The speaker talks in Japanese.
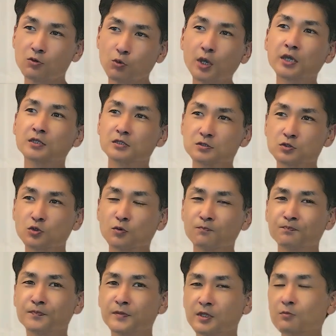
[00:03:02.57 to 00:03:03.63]
うわけですよ
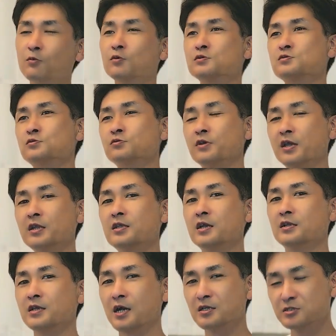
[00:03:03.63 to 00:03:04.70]
でもその
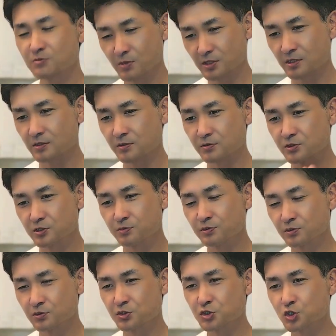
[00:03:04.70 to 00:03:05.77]
エリアに初めて行く自
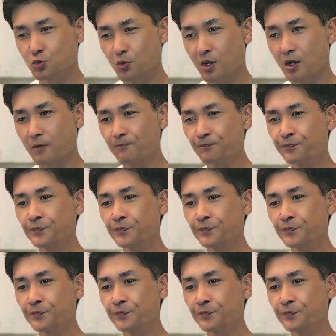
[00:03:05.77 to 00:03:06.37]
分としては